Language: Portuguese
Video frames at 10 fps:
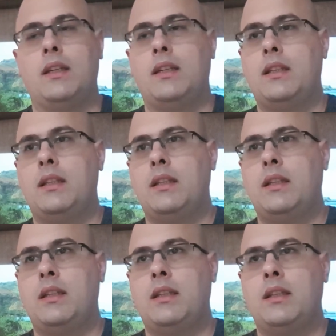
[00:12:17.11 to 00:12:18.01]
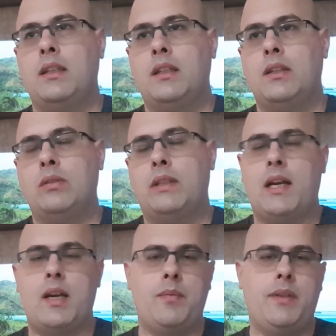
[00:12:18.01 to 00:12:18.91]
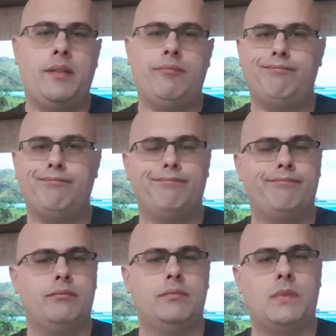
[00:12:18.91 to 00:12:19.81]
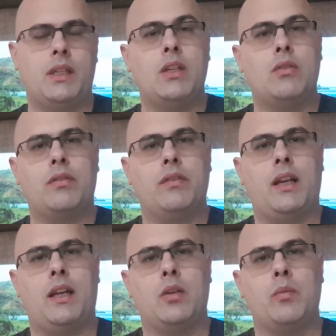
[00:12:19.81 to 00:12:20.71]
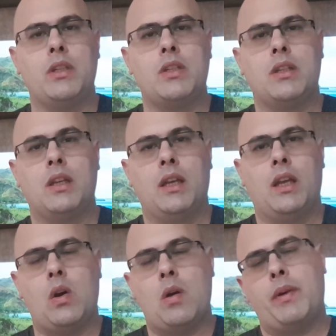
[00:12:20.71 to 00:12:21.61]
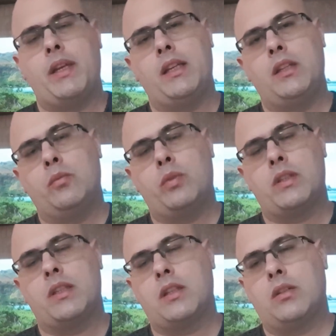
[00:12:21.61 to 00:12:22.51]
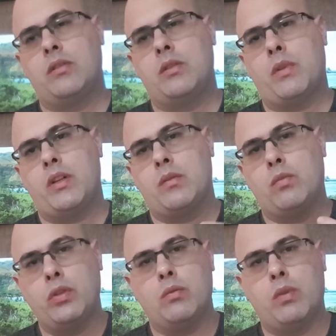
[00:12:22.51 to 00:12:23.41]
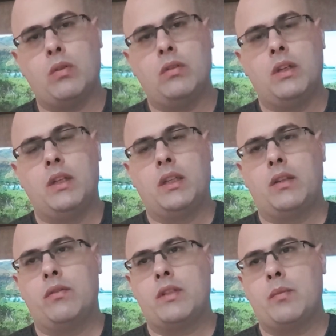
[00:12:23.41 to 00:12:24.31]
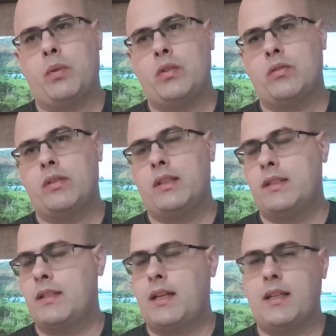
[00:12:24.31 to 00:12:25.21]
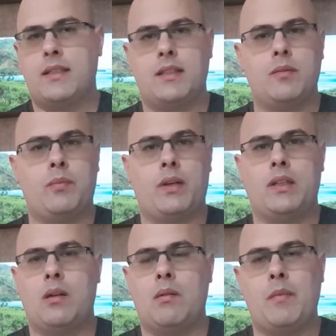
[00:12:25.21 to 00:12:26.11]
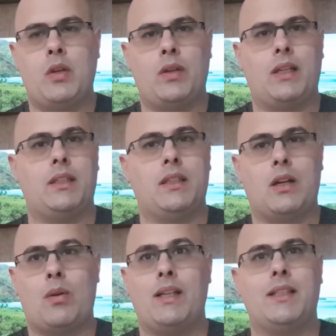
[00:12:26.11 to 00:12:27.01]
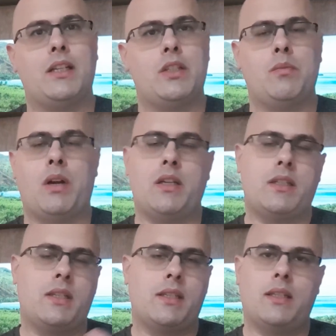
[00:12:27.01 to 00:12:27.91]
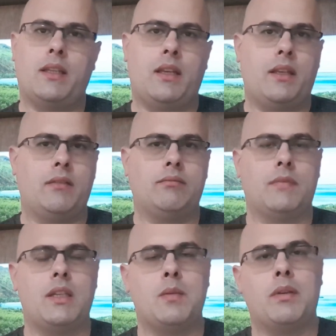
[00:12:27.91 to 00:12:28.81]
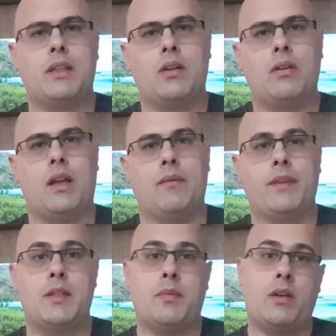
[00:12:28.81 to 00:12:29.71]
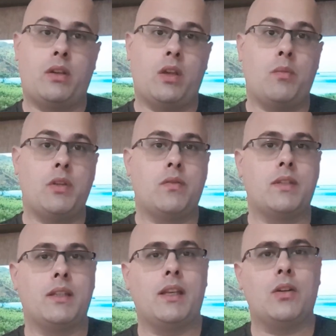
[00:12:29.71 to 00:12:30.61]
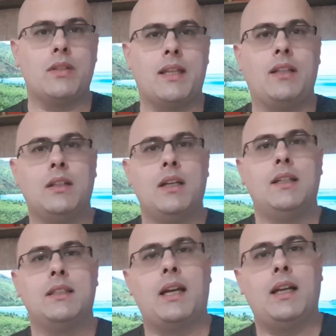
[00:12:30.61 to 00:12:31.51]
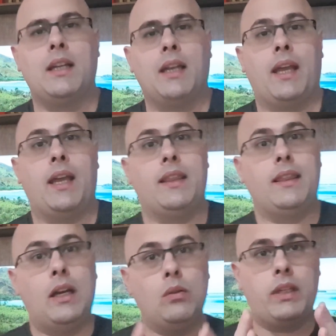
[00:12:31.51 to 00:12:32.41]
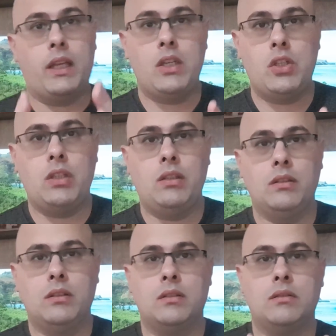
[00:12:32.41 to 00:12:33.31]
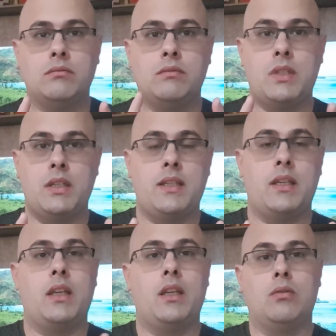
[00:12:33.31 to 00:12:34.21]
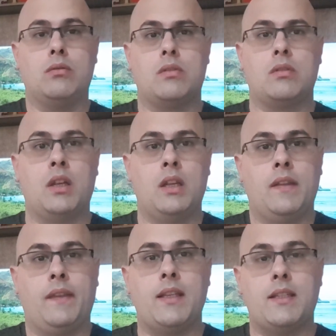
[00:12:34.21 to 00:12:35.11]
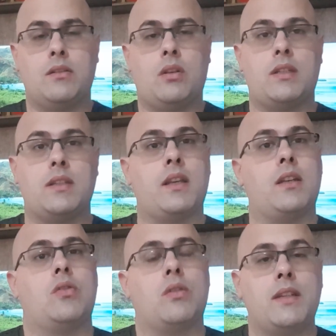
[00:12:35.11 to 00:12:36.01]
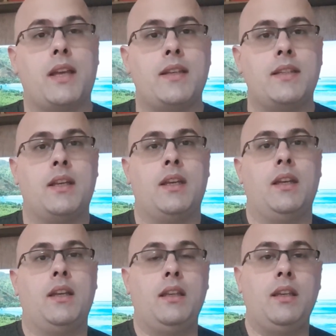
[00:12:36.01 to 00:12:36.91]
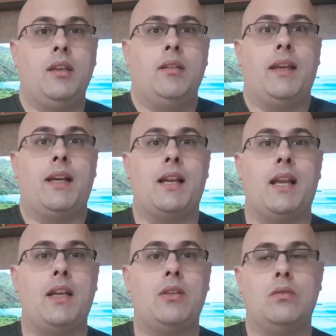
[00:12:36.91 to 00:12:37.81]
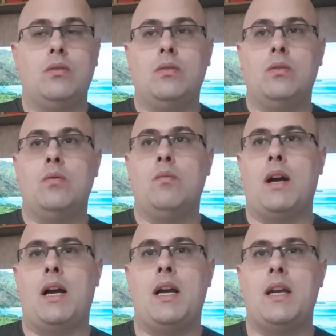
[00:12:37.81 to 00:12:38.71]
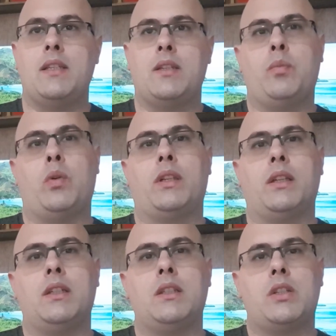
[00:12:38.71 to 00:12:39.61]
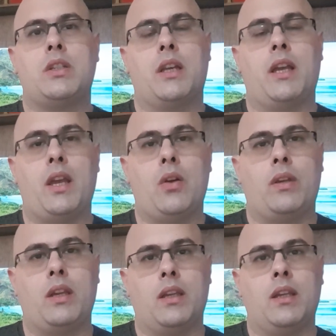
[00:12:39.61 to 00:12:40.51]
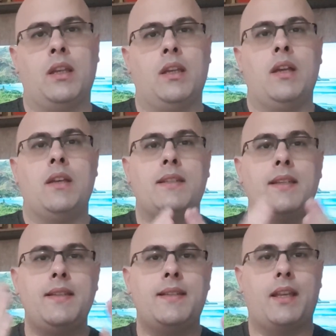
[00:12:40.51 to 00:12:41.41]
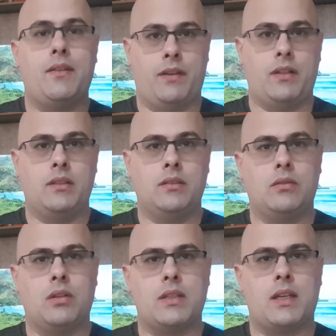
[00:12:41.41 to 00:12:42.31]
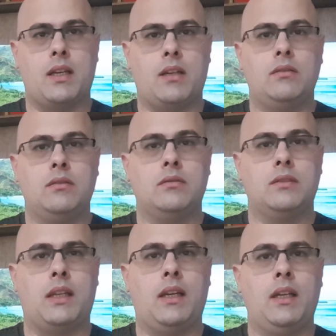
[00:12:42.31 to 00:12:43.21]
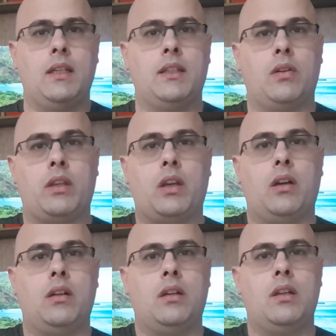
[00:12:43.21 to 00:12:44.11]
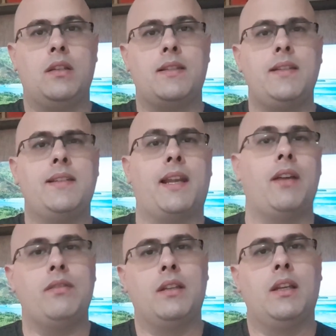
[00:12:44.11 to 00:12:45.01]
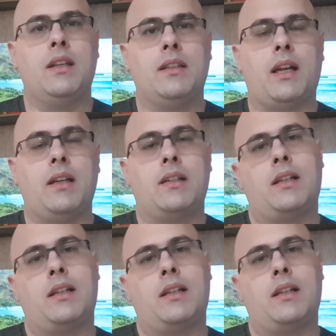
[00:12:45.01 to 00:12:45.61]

E o Darby, não tem nem o que falar. Realmente é um aparelhinho, um processador de imagem muito bom que você pode utilizar assim para dar uma melhorada na qualidade de imagens assim é espetacular. Espero que realmente você tenha gostado, tá? É, não deixe de segui-los nas nossas redes sociais e é claro o mais importante é o que se inscrever no nosso canal, tá? Então aqui ó, se inscreve, tá?